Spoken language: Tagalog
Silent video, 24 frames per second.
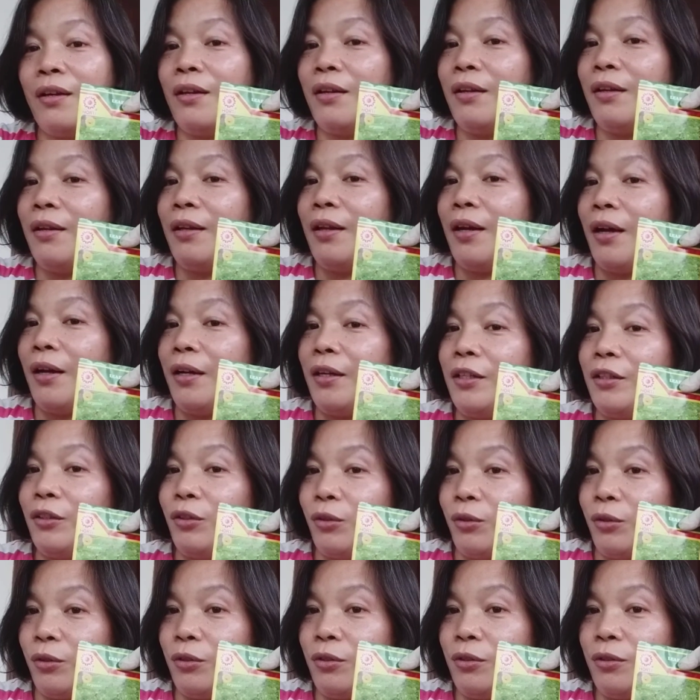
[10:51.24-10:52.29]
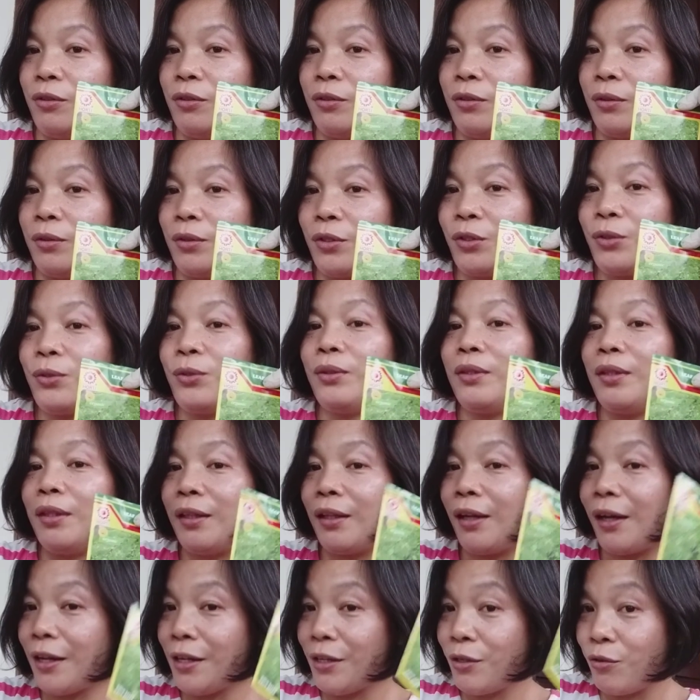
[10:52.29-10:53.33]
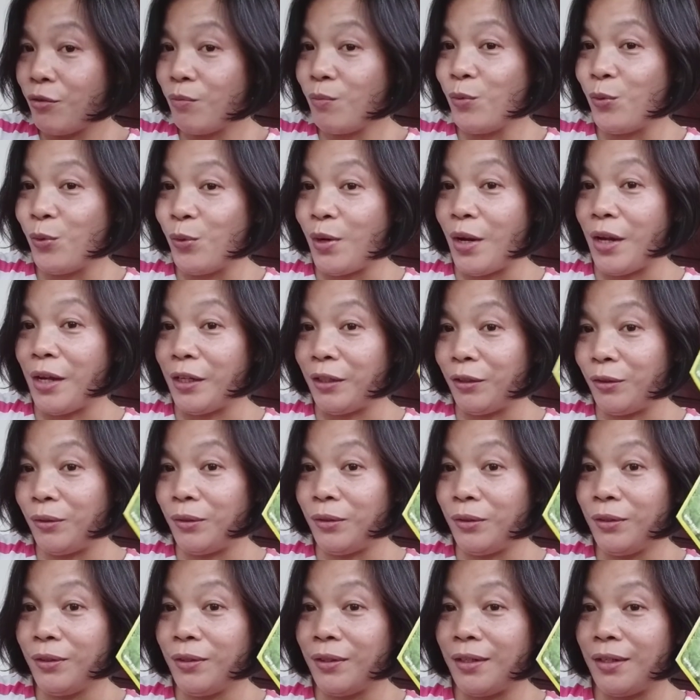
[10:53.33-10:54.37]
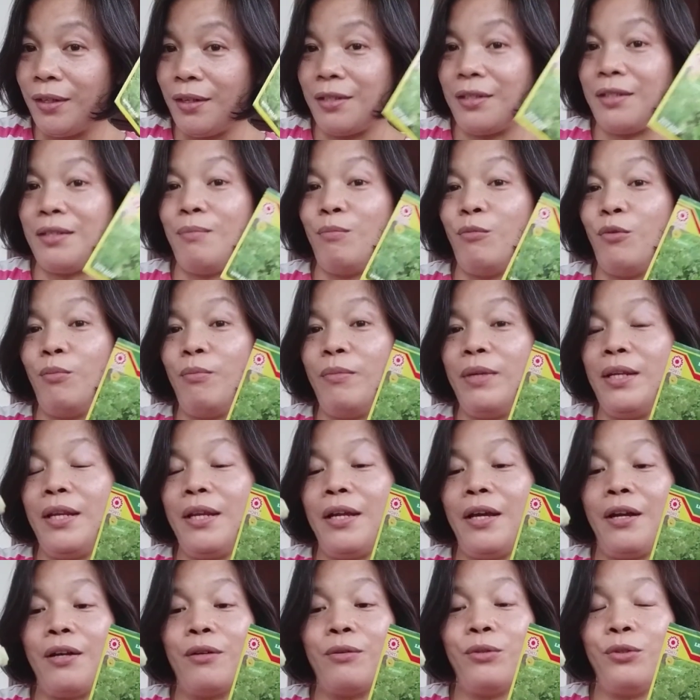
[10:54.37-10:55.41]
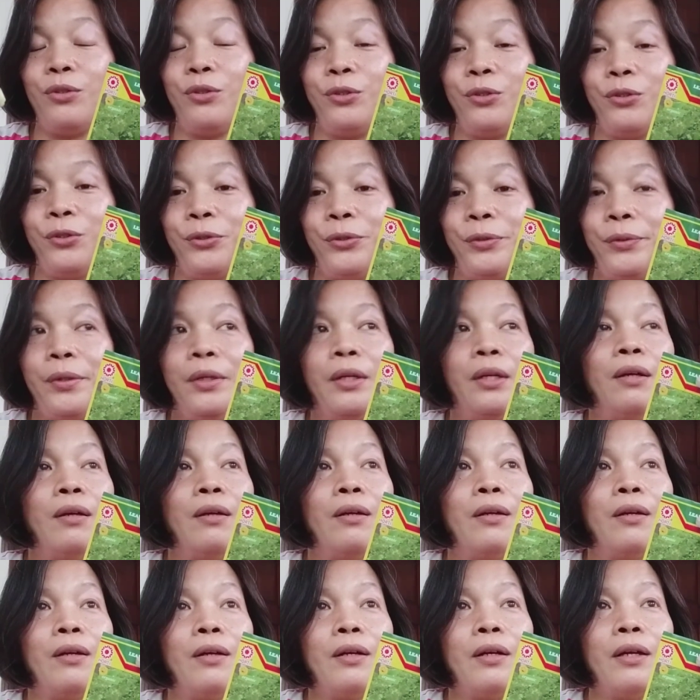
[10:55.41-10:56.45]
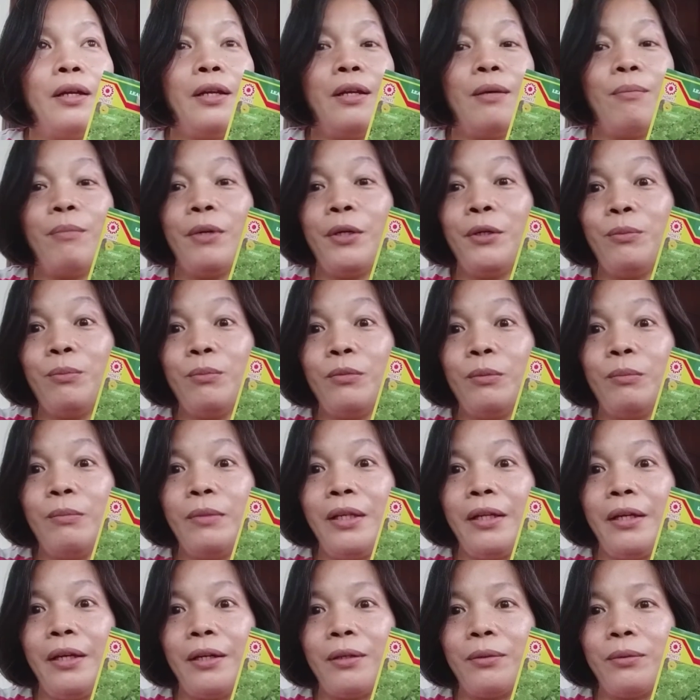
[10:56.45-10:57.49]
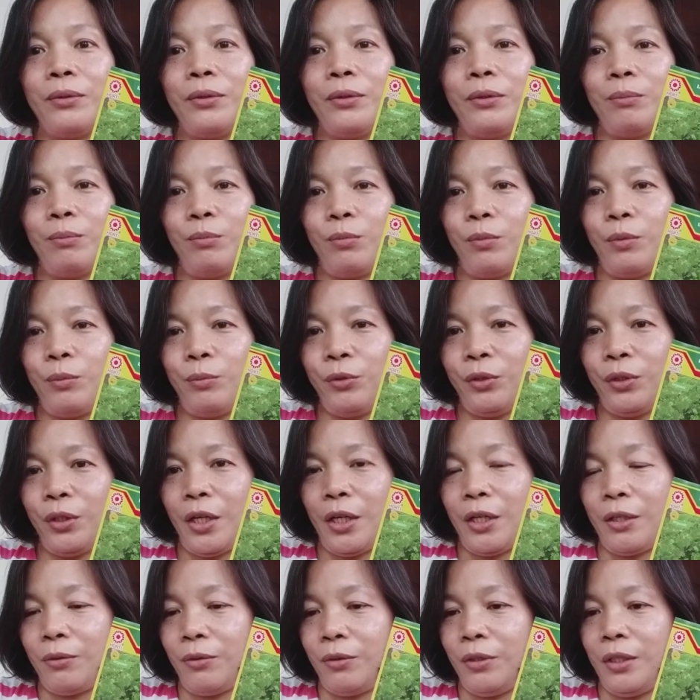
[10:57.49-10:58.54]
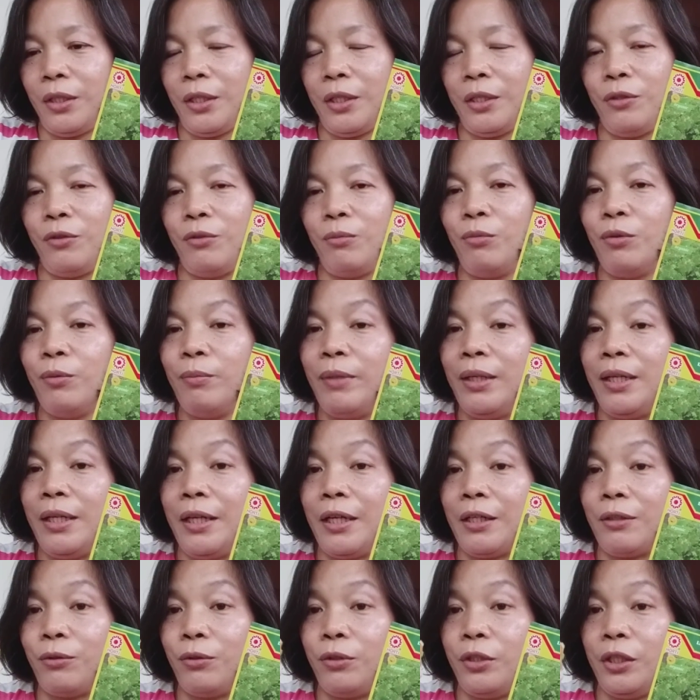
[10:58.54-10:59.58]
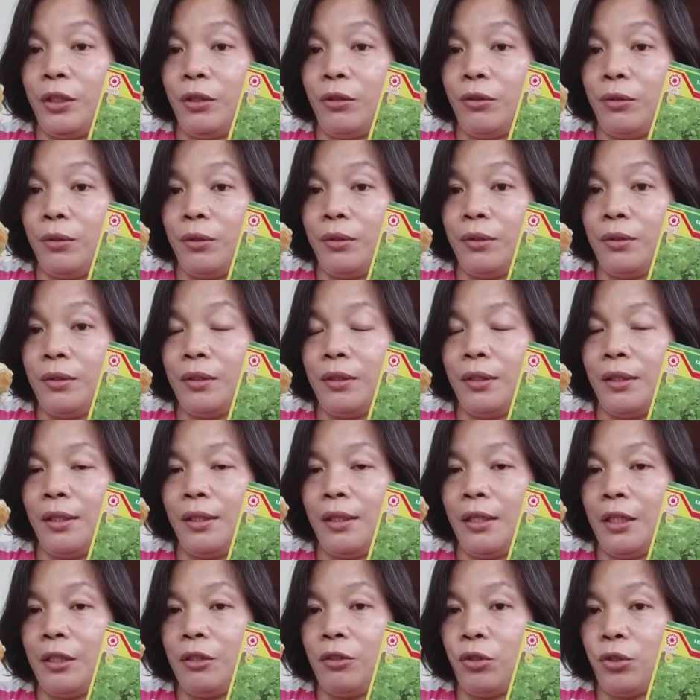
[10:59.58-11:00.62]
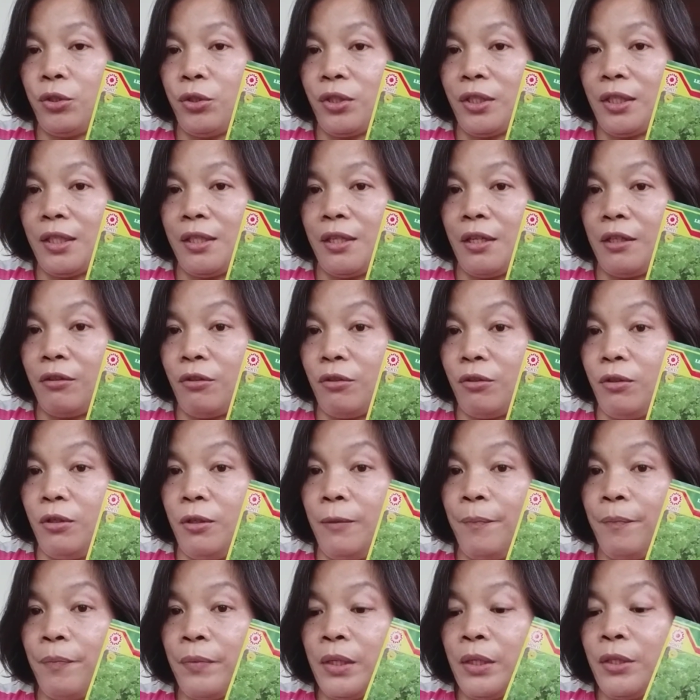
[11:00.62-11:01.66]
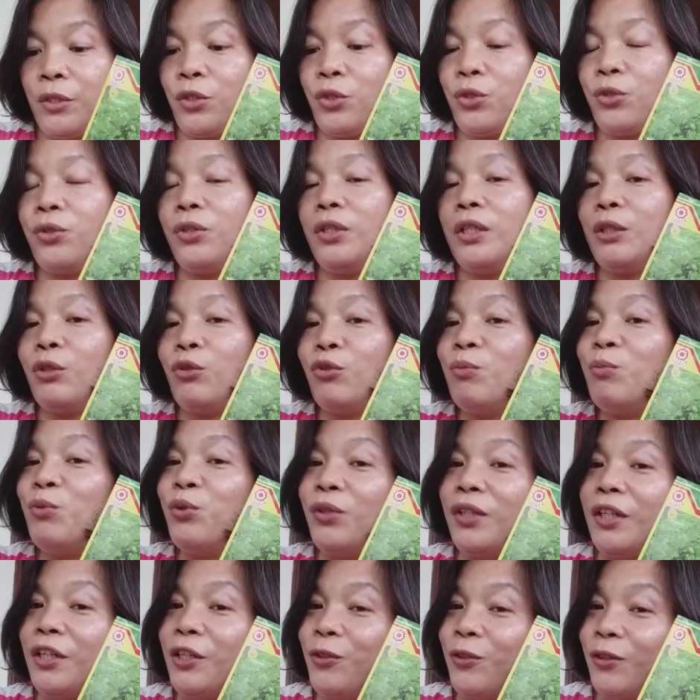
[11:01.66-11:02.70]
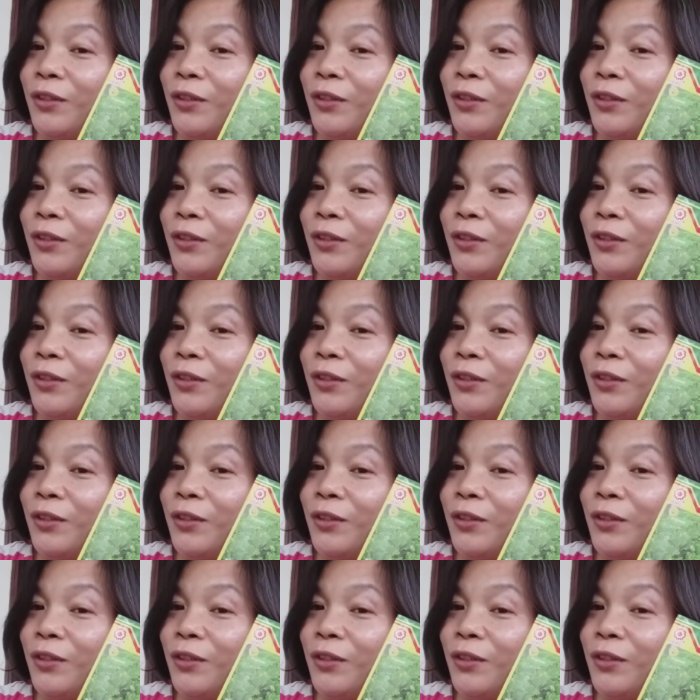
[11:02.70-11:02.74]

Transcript: na ito So, try ko muna ito. Kasi bumili ako nung, kailan ba yung bumili ako nung, pumunta ako ng ano, bumili ako nito, lettuce na to. So, ito muna yung